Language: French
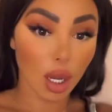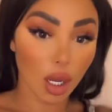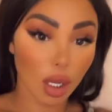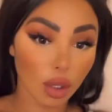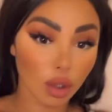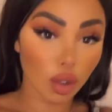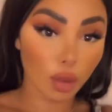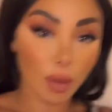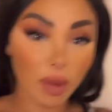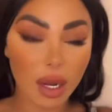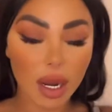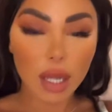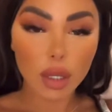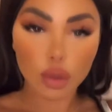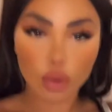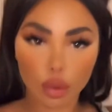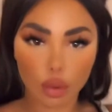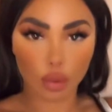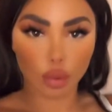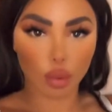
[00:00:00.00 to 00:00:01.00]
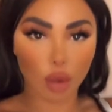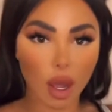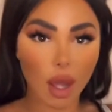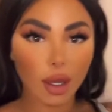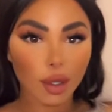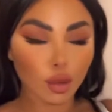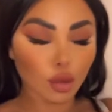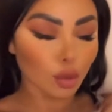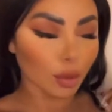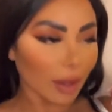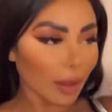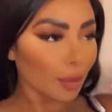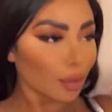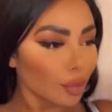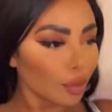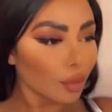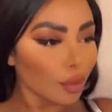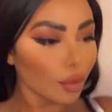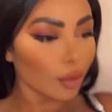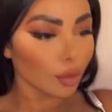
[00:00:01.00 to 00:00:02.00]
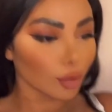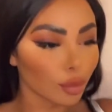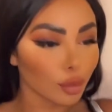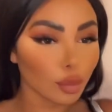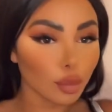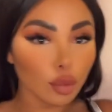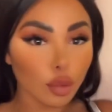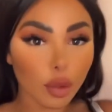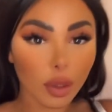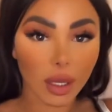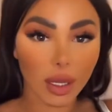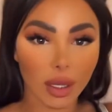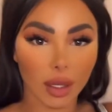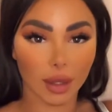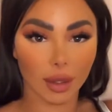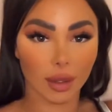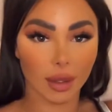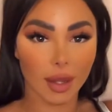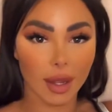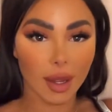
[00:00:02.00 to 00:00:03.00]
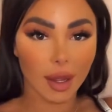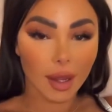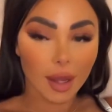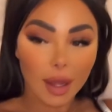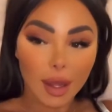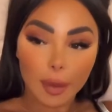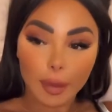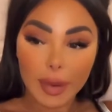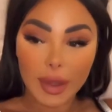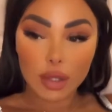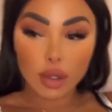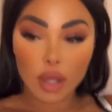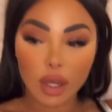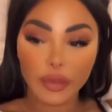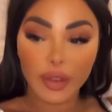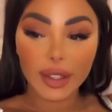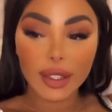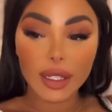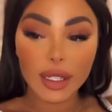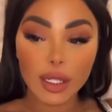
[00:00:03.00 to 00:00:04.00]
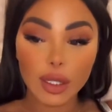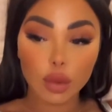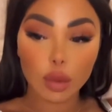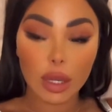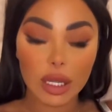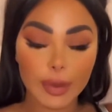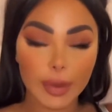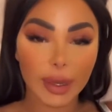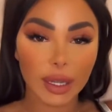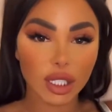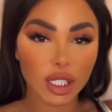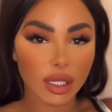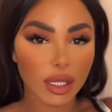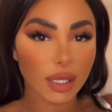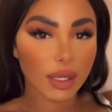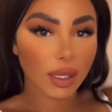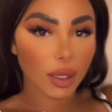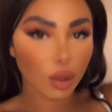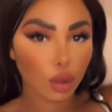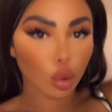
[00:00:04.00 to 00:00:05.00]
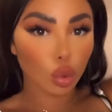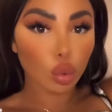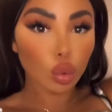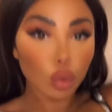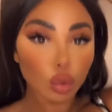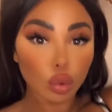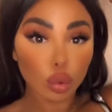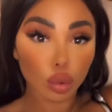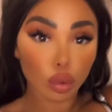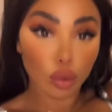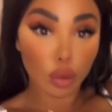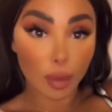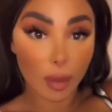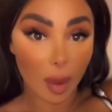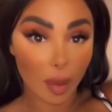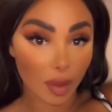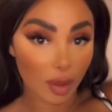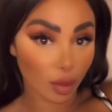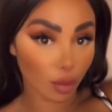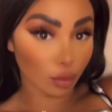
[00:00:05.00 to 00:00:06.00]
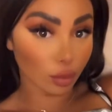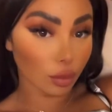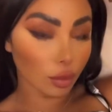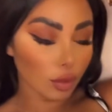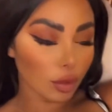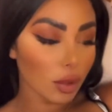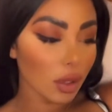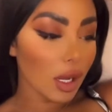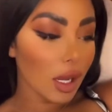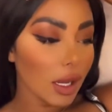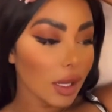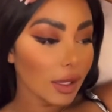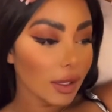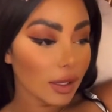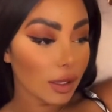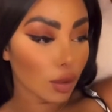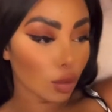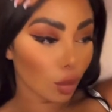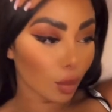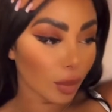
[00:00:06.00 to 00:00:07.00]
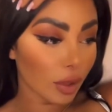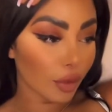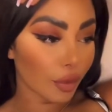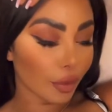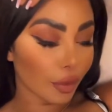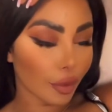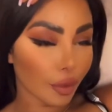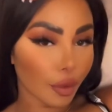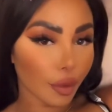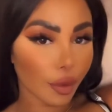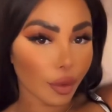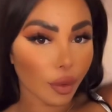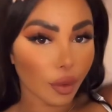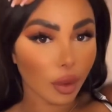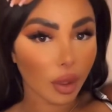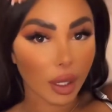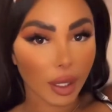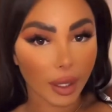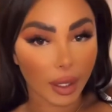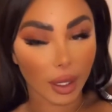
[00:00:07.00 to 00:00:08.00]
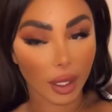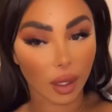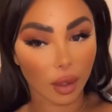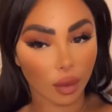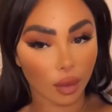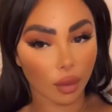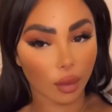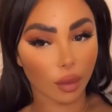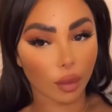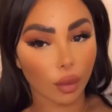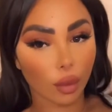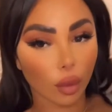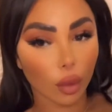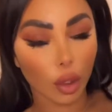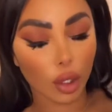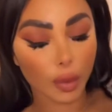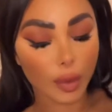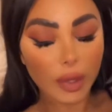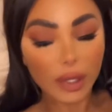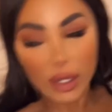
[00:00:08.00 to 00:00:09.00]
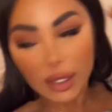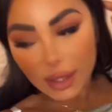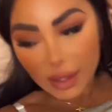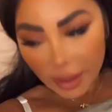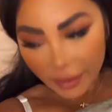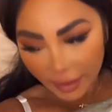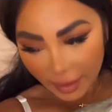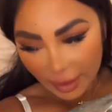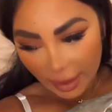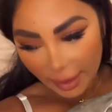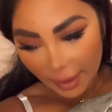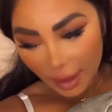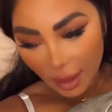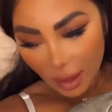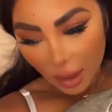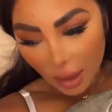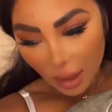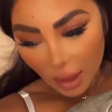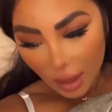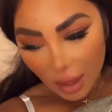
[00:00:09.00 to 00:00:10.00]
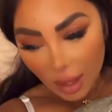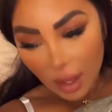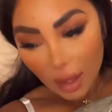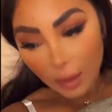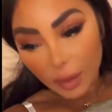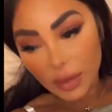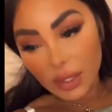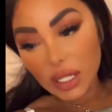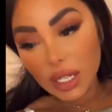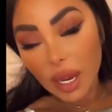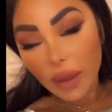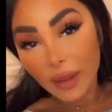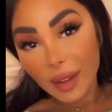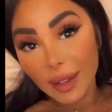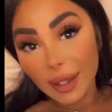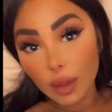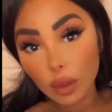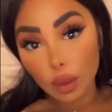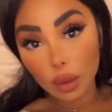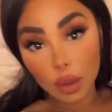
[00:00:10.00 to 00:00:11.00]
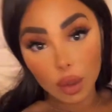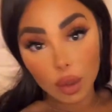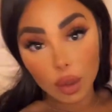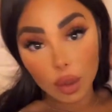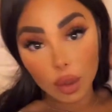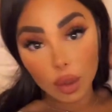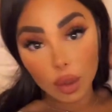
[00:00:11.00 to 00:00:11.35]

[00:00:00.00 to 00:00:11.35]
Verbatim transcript: Non mais là, ce soir, j'aurais pu mourir. Parce qu'en fait, ils ont aspergé d'essence tout autour de ma maison. Ils ont mis le feu et euh, heureusement qu'il s'est vite éteint. Mais si j'avais été dedans, que le